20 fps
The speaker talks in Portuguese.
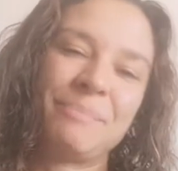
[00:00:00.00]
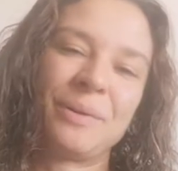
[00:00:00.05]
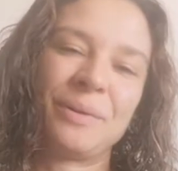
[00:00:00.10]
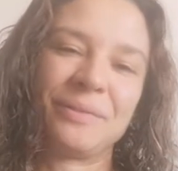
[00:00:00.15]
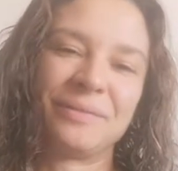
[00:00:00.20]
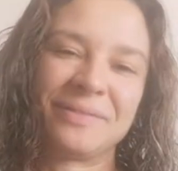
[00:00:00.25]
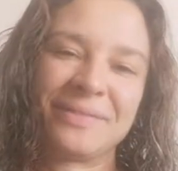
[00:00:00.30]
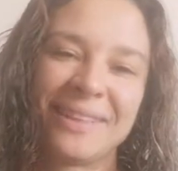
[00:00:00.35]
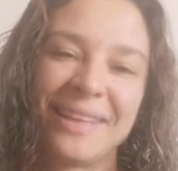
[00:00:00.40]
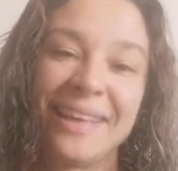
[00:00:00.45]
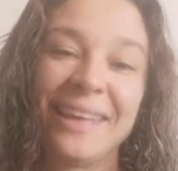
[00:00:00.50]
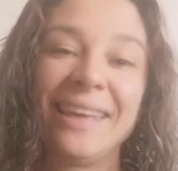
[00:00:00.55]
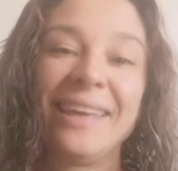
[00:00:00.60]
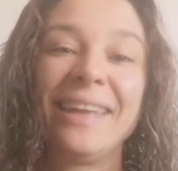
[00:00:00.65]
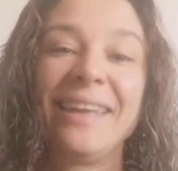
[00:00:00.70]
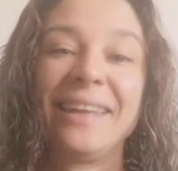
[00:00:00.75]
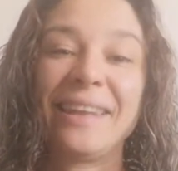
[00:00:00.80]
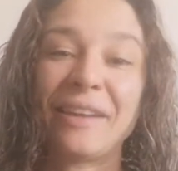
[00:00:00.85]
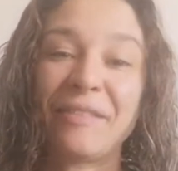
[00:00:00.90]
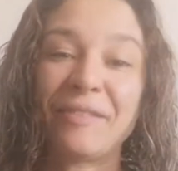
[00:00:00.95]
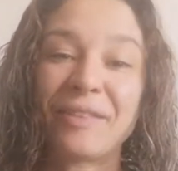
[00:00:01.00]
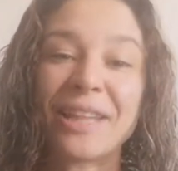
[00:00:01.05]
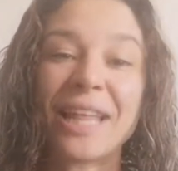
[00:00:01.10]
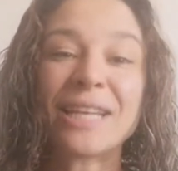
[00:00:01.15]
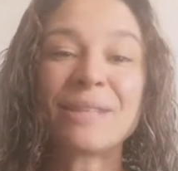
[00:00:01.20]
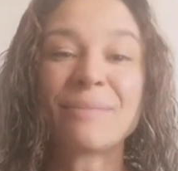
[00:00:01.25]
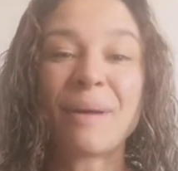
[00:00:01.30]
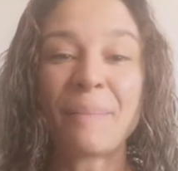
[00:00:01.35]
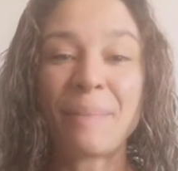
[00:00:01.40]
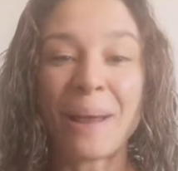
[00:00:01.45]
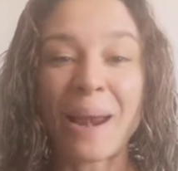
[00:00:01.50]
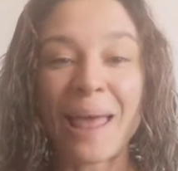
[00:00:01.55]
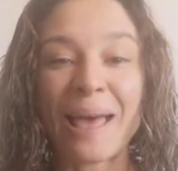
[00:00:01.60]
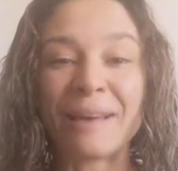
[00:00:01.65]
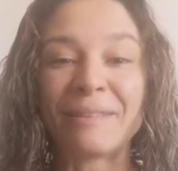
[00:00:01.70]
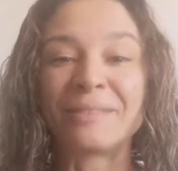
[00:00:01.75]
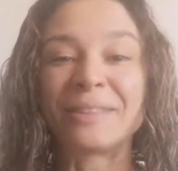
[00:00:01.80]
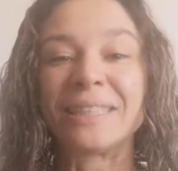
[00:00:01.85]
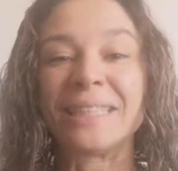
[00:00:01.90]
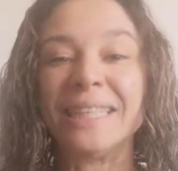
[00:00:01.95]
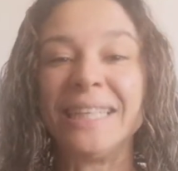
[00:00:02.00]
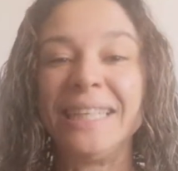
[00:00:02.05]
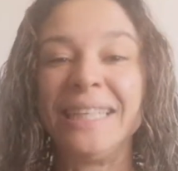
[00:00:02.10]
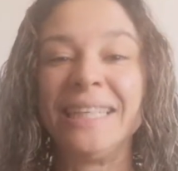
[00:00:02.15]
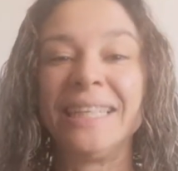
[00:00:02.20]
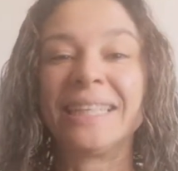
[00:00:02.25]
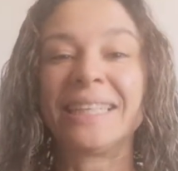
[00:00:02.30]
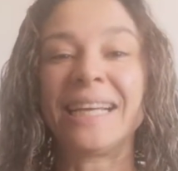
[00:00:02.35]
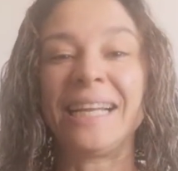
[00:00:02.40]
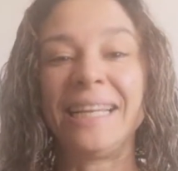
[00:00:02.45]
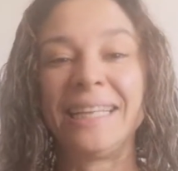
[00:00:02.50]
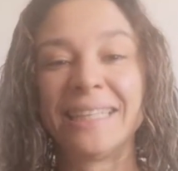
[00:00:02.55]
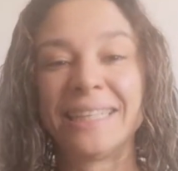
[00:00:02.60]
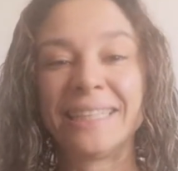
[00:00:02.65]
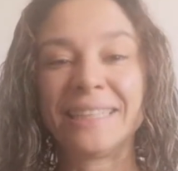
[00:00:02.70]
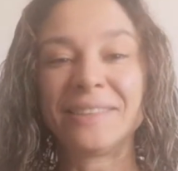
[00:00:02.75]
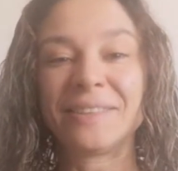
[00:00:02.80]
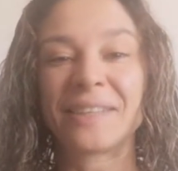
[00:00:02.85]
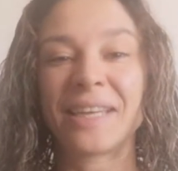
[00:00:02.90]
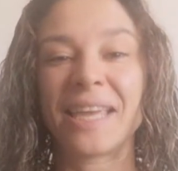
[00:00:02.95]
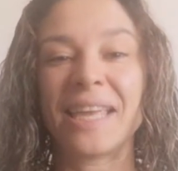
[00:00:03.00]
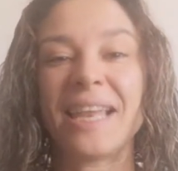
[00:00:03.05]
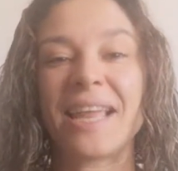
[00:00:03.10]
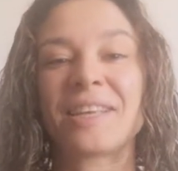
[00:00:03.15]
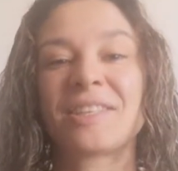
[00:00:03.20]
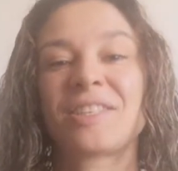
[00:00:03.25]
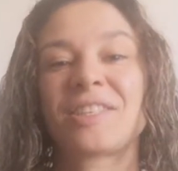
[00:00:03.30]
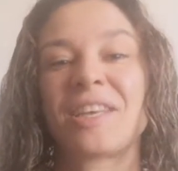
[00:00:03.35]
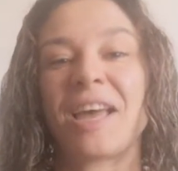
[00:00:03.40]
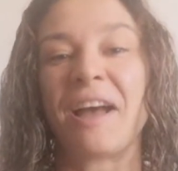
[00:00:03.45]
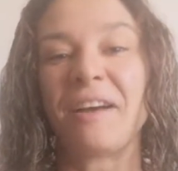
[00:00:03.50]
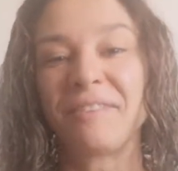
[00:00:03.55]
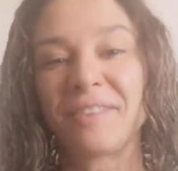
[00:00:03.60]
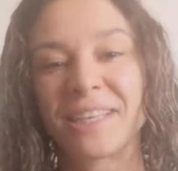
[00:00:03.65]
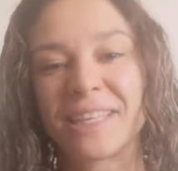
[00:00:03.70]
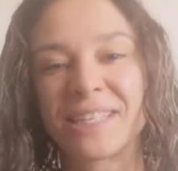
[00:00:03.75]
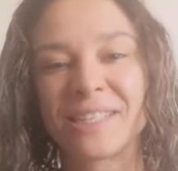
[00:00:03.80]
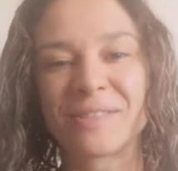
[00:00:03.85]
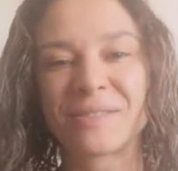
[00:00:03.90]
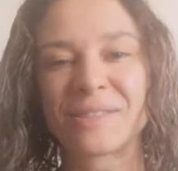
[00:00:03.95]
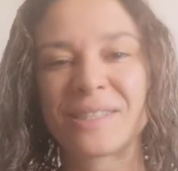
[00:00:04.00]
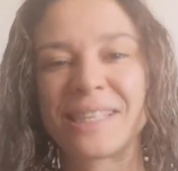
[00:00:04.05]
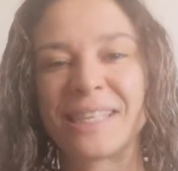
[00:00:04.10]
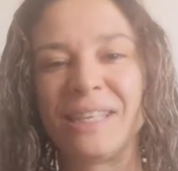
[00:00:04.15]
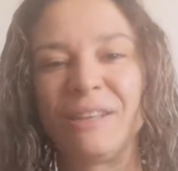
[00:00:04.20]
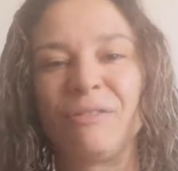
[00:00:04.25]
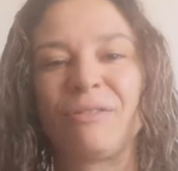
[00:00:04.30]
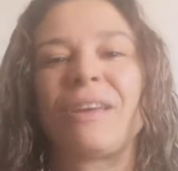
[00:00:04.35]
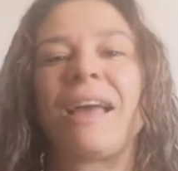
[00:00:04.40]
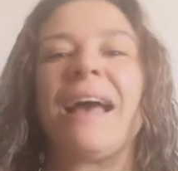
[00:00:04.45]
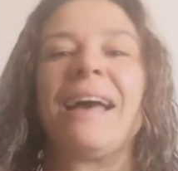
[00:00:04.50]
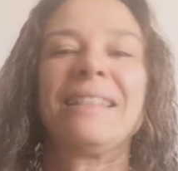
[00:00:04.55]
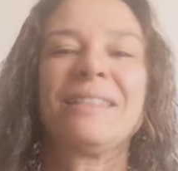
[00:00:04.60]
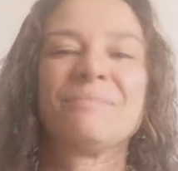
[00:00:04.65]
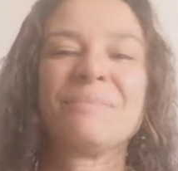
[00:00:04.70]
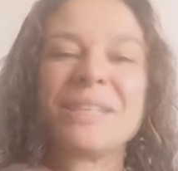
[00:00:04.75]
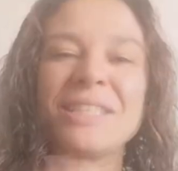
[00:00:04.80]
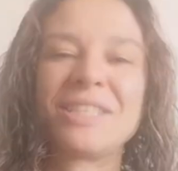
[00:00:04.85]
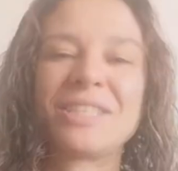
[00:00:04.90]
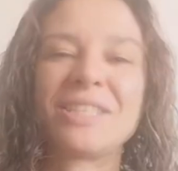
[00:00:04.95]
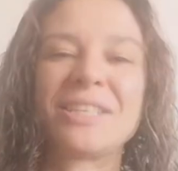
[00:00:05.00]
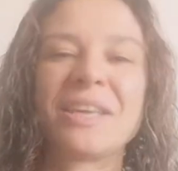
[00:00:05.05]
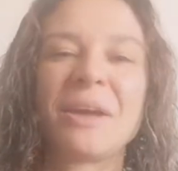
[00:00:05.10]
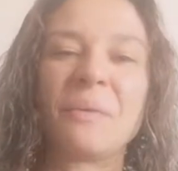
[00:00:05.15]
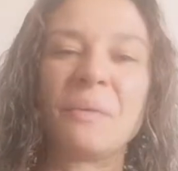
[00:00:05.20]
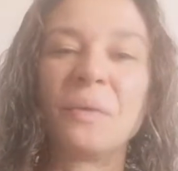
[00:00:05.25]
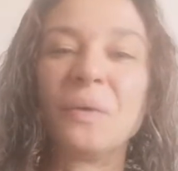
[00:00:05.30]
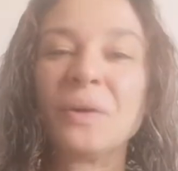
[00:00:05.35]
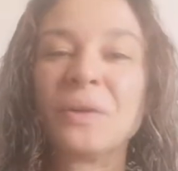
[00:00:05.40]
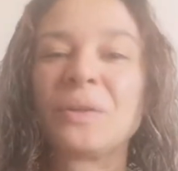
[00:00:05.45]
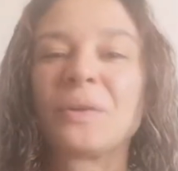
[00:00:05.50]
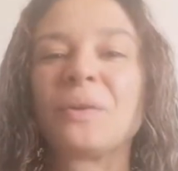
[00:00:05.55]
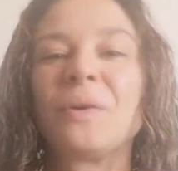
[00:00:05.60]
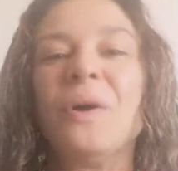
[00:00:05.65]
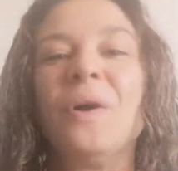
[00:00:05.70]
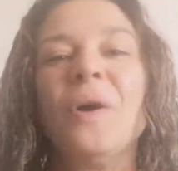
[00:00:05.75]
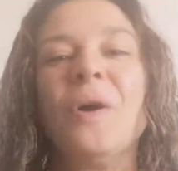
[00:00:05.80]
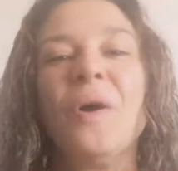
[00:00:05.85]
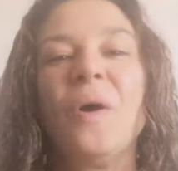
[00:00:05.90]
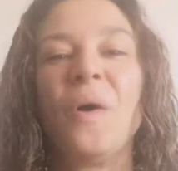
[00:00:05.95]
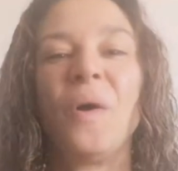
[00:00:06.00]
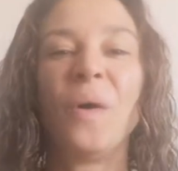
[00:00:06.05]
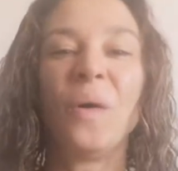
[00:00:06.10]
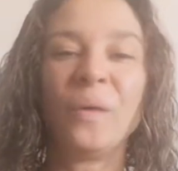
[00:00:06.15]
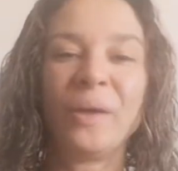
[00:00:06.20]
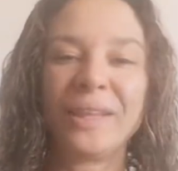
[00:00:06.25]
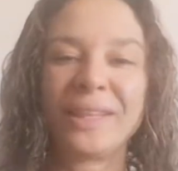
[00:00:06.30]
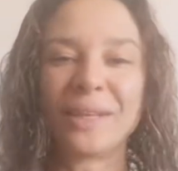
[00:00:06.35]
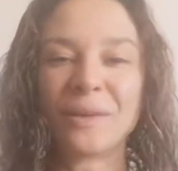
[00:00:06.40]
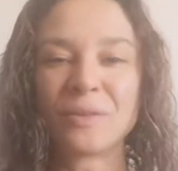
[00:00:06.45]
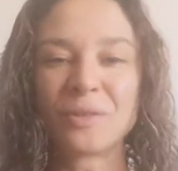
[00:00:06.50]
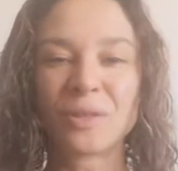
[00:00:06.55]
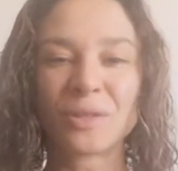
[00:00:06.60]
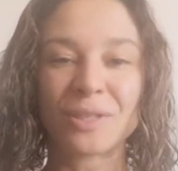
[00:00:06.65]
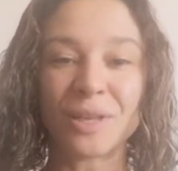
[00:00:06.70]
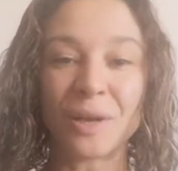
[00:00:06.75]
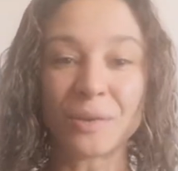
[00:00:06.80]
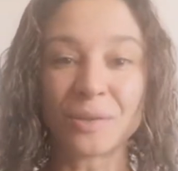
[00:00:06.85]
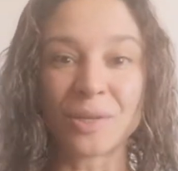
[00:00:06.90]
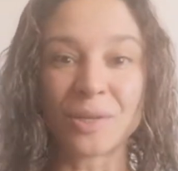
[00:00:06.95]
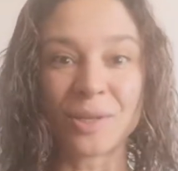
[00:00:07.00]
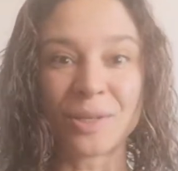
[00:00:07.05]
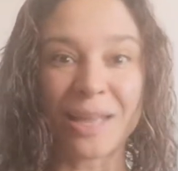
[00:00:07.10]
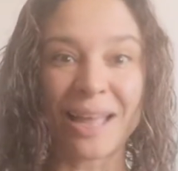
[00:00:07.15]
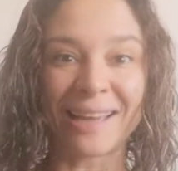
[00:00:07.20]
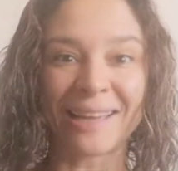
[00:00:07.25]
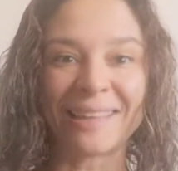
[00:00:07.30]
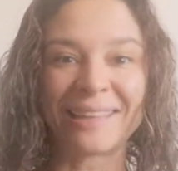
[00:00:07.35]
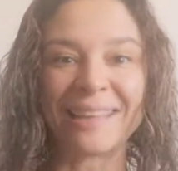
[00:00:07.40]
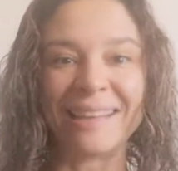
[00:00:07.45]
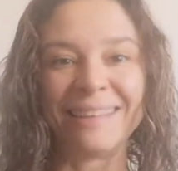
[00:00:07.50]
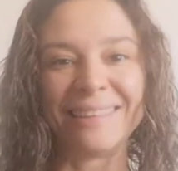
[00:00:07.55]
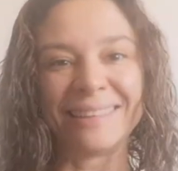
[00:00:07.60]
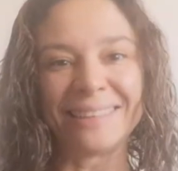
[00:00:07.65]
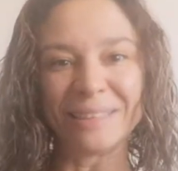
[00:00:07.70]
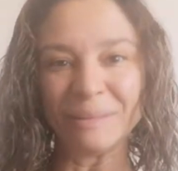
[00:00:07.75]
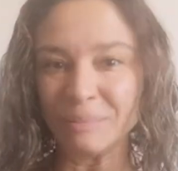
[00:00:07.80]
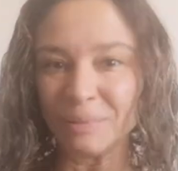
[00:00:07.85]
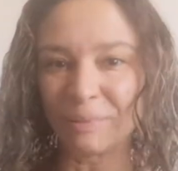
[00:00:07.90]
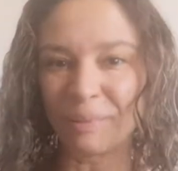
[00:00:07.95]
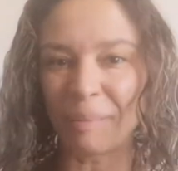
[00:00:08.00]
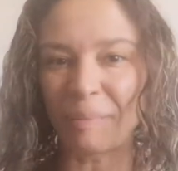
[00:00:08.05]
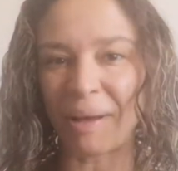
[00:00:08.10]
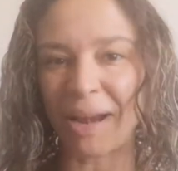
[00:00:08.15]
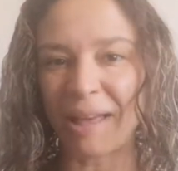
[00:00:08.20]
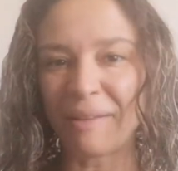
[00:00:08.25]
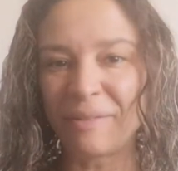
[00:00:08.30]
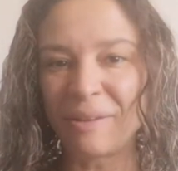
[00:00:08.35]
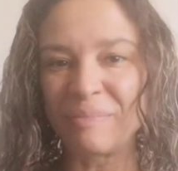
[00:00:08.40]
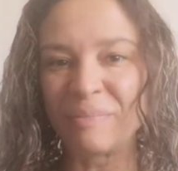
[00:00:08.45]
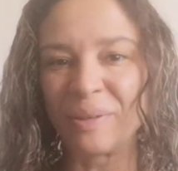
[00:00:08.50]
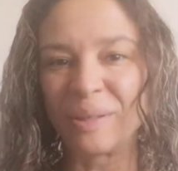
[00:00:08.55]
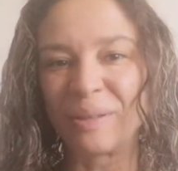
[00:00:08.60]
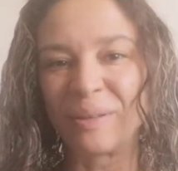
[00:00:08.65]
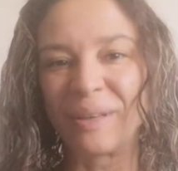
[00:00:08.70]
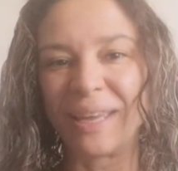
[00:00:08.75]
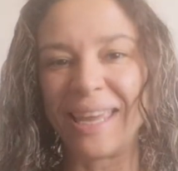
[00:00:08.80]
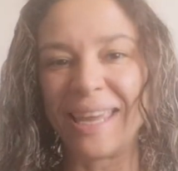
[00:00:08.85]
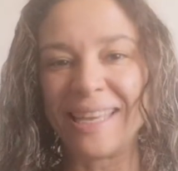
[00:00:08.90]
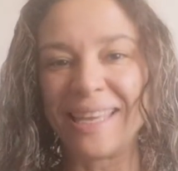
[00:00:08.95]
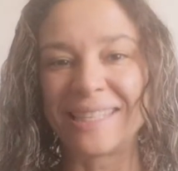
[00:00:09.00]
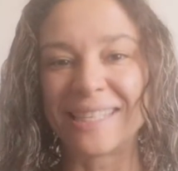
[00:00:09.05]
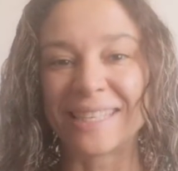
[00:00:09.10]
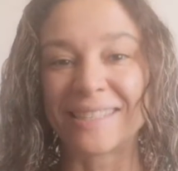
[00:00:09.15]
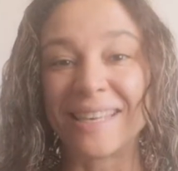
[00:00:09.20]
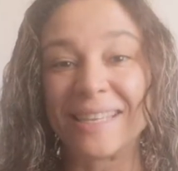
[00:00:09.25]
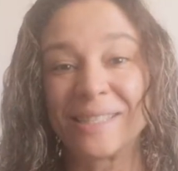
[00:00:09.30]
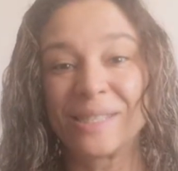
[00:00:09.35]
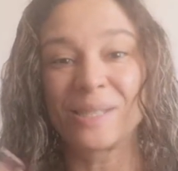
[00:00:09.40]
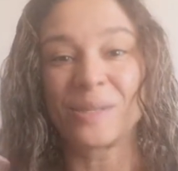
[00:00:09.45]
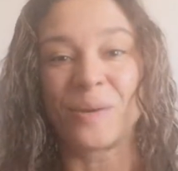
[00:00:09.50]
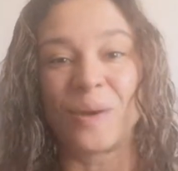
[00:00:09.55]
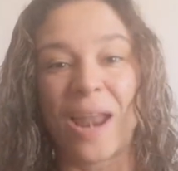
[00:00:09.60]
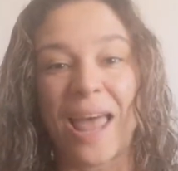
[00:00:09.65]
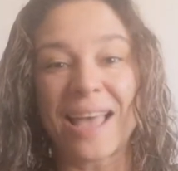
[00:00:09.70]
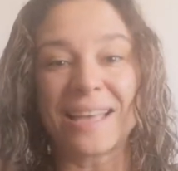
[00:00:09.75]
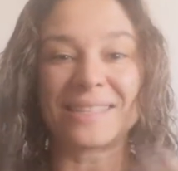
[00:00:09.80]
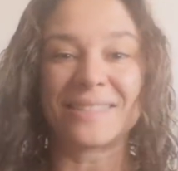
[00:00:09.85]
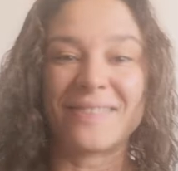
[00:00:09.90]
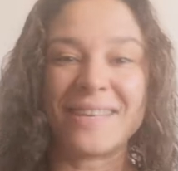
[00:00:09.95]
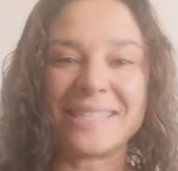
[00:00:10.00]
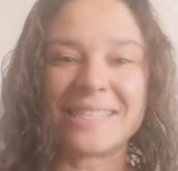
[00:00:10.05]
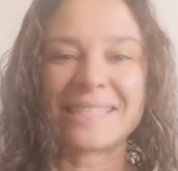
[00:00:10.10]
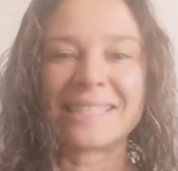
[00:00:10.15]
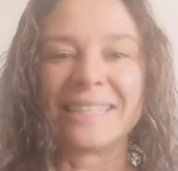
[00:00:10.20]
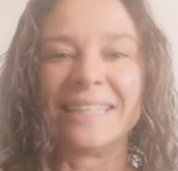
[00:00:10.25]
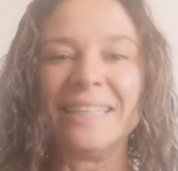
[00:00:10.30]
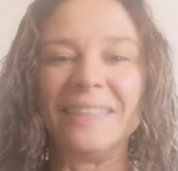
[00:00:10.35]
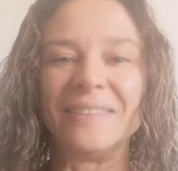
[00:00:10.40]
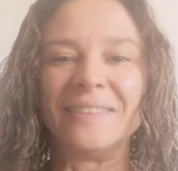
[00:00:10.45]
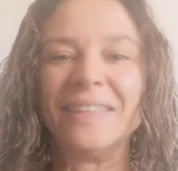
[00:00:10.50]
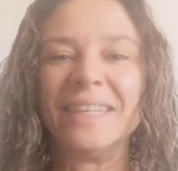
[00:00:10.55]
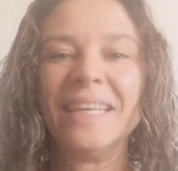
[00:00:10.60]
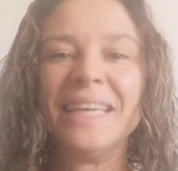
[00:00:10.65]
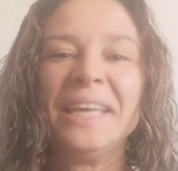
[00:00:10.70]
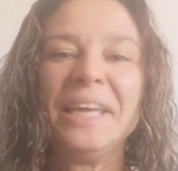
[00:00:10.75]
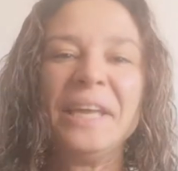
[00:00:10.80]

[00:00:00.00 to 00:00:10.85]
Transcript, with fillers: Bom, na verdade, uma palavra em italiano que ele achava que tinha um significado, mas tinha outro, ou então de usar um sotaque italiano para uma palavra em português, às vezes colar, às vezes não.